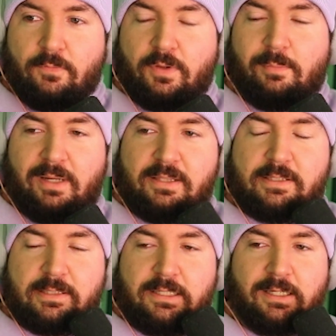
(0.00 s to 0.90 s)
Wir haben
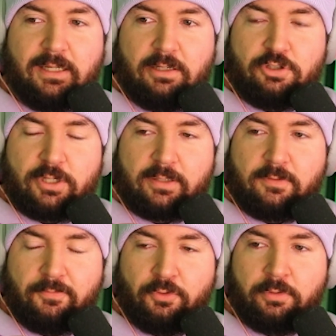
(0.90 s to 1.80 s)
letztens hier in der Innenstadt
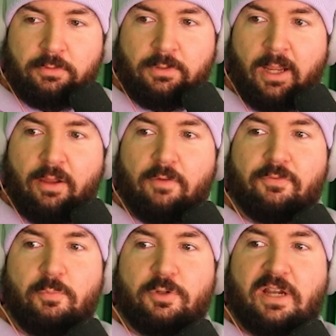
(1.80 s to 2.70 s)
gefunden,
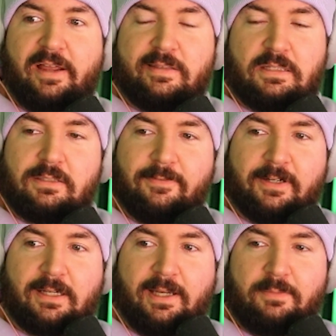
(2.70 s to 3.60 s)
35
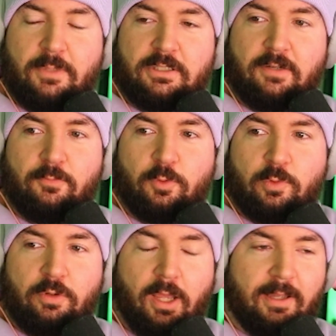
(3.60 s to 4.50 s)
Quadratmeter
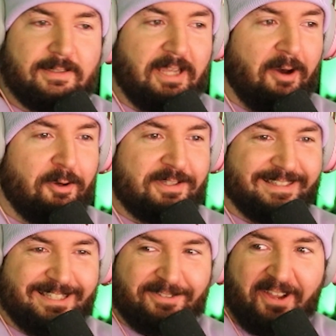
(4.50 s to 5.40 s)
Wohnung,
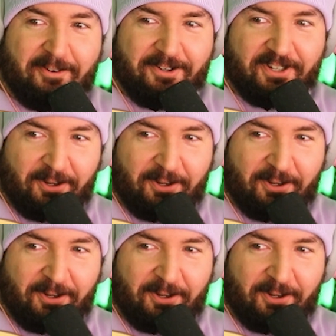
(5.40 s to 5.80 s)
1200